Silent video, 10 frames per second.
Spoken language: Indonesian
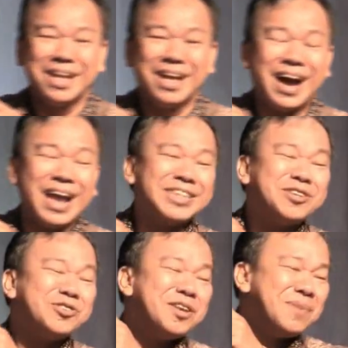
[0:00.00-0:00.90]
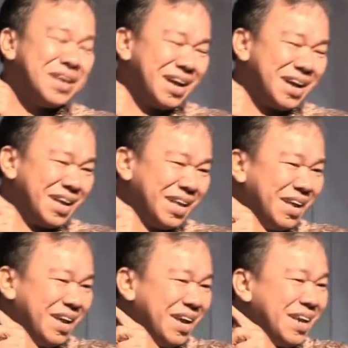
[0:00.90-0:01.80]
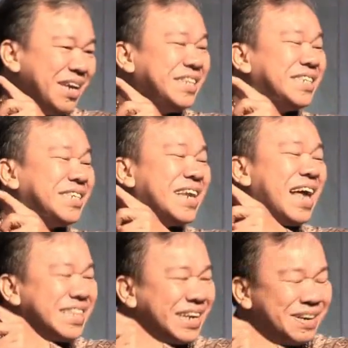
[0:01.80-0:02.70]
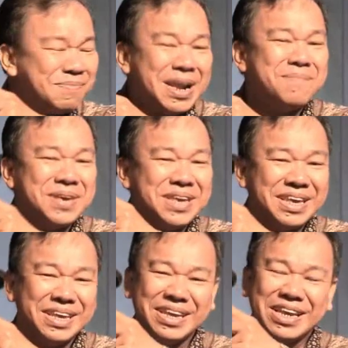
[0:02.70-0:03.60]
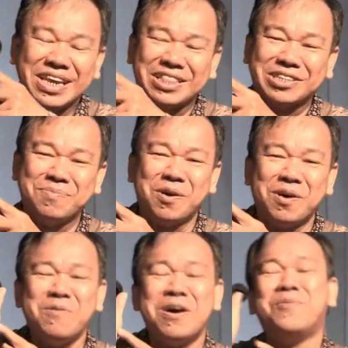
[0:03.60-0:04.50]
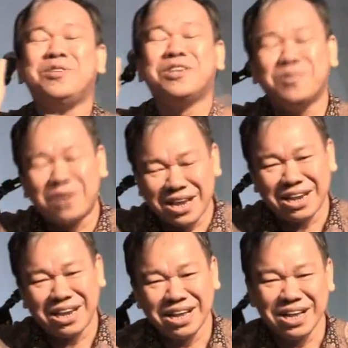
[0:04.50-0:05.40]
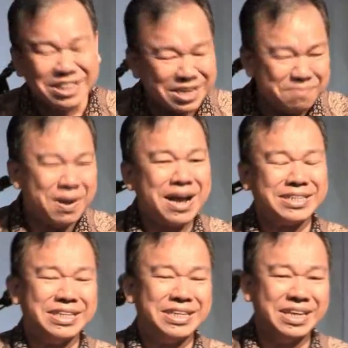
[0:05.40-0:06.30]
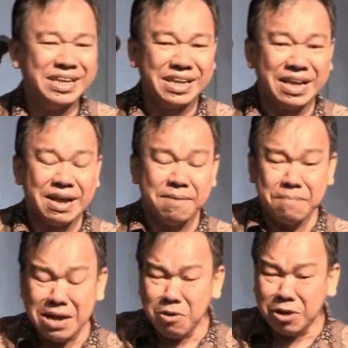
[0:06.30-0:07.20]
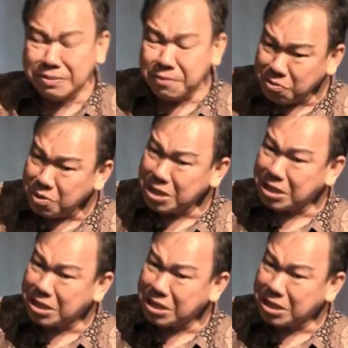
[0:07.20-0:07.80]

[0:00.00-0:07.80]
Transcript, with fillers: anak saya sudah menikah. Isi saya datang mendampingi kita semua. Wah puji Tuhan, terima kasih. Maka orang sebab itu kita